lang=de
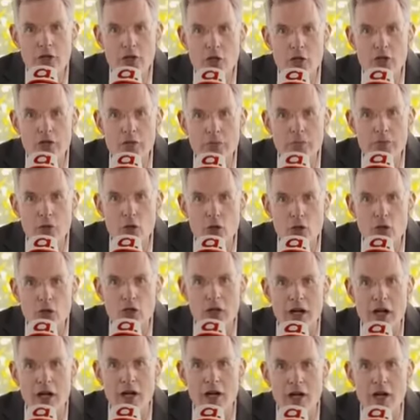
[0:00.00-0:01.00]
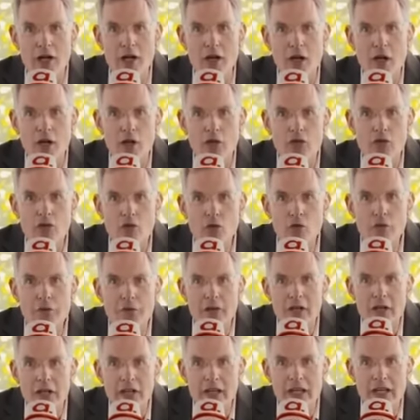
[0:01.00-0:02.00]
und Bürger,
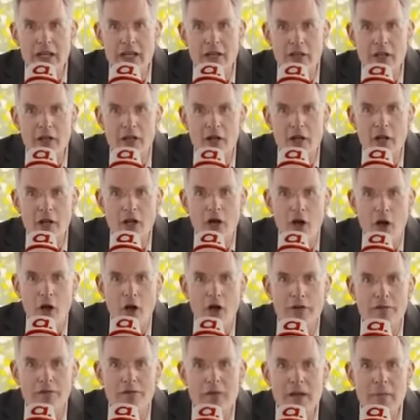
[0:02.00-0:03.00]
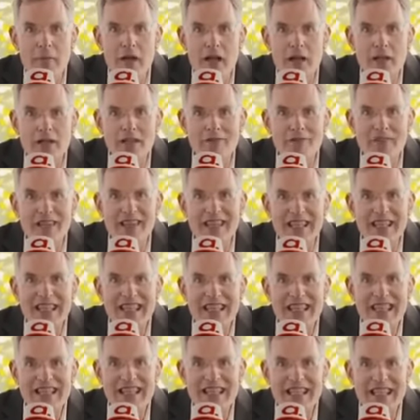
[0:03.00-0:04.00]
souverän. Und wenn man, wenn die
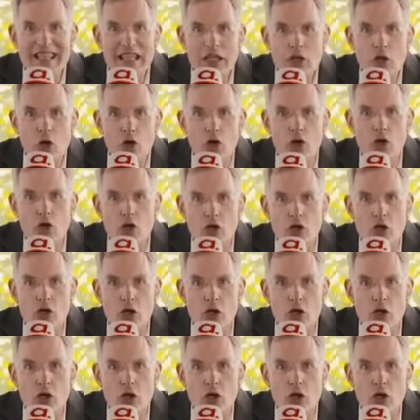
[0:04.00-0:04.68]
Regierung